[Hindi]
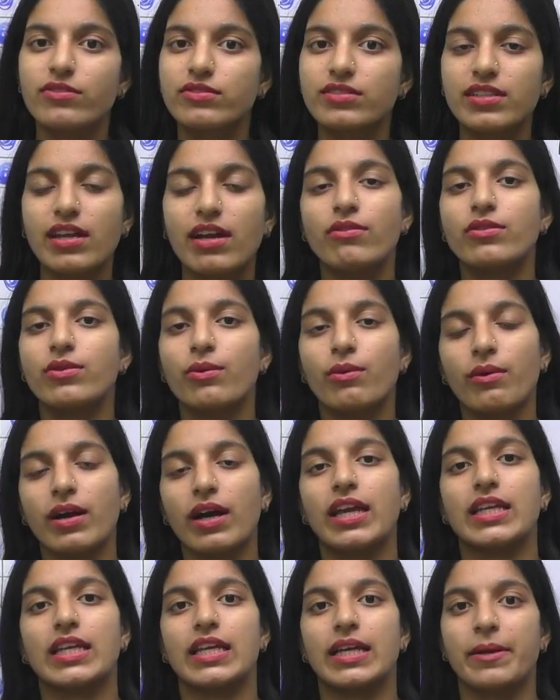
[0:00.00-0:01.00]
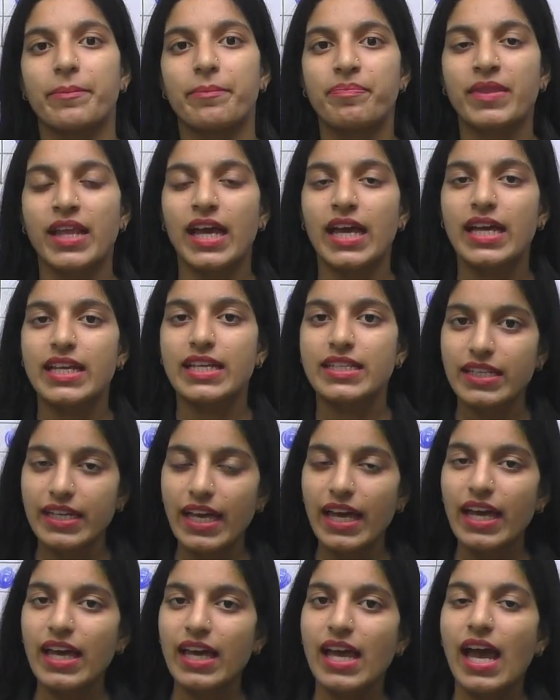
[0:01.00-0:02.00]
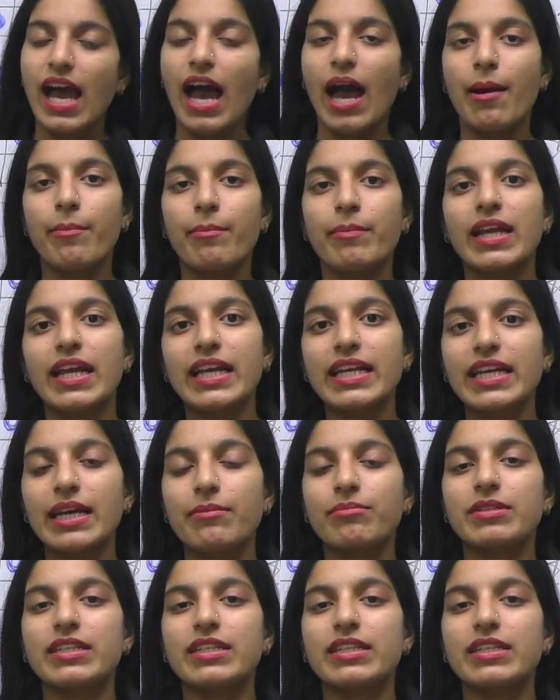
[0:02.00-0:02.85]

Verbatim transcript: कुछ डाउट होगा नहीं ठीक है हम मिलेंगे हम्म।